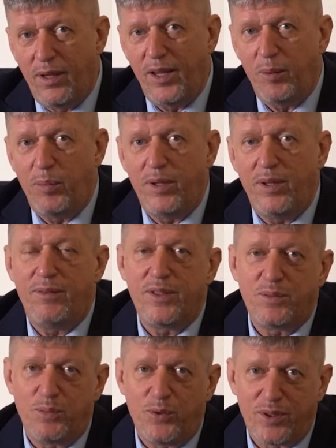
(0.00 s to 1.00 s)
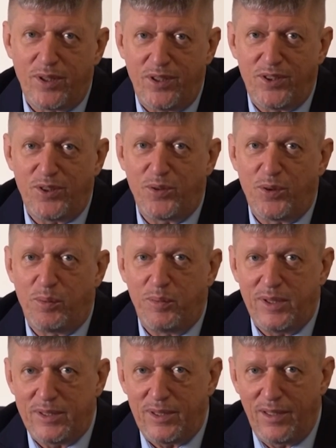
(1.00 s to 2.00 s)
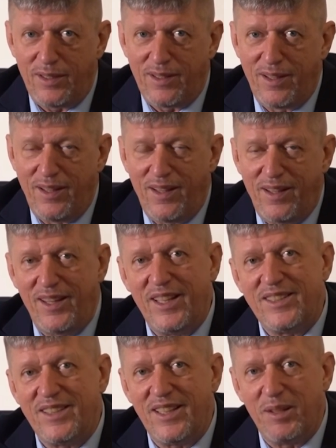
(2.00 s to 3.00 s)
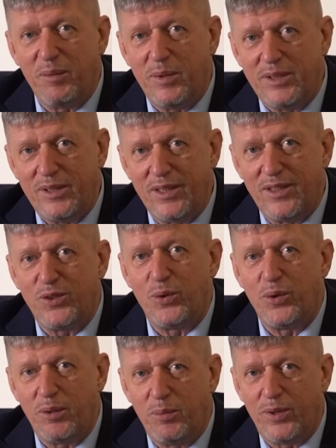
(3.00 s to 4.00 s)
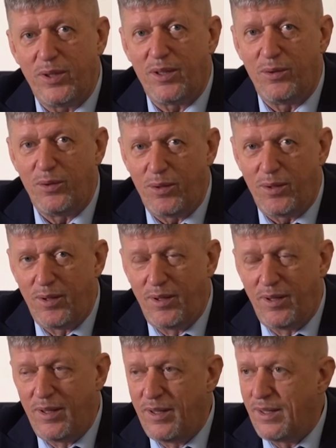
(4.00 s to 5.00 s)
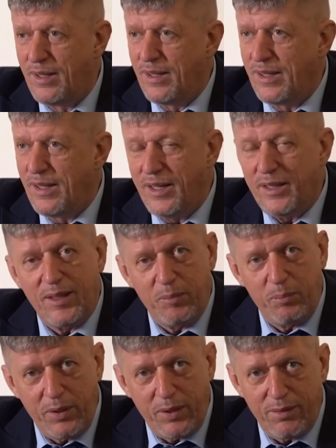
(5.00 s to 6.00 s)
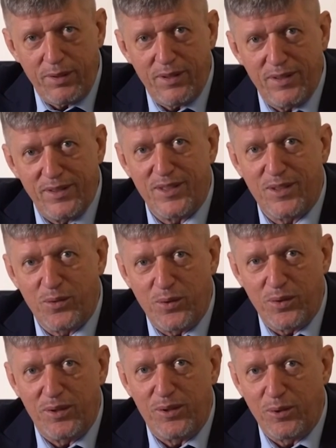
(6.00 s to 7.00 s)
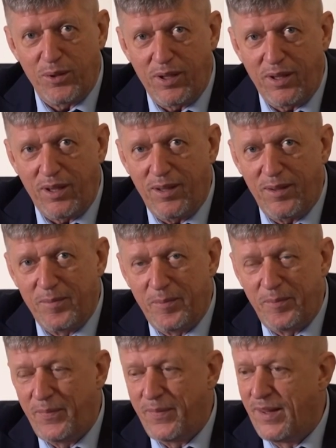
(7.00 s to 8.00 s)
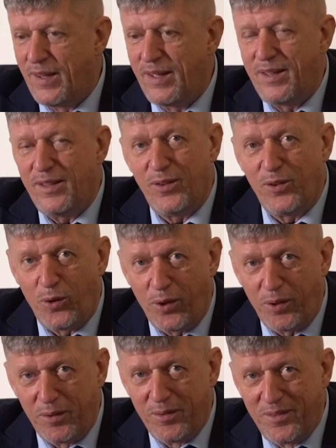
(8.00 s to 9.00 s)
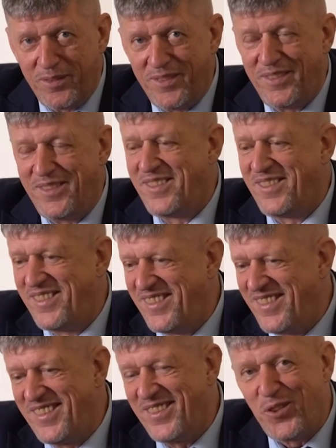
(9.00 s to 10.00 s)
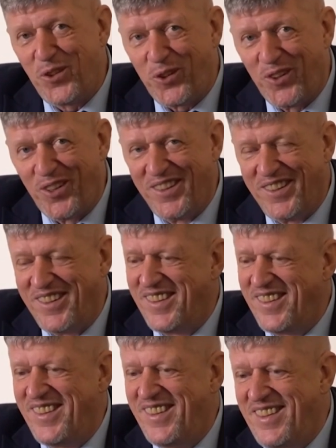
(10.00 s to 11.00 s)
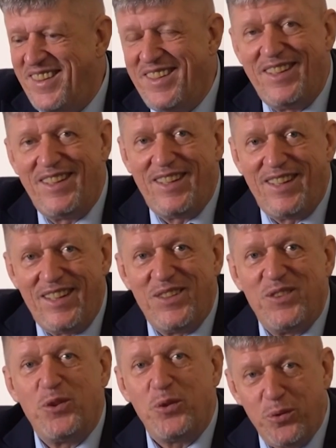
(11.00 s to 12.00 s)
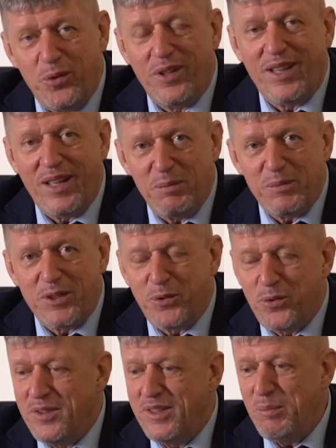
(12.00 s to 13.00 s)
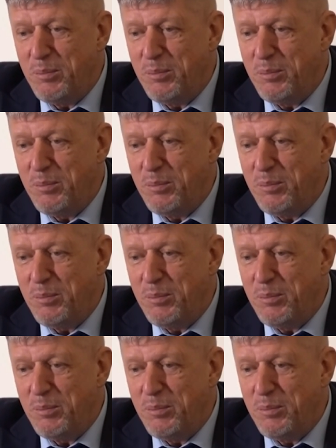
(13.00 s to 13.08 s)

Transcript: ибо невозможно ничего мыслить, если не мыслить что-нибудь одно. Это первый закон логики. Но, но, но дуракам закон не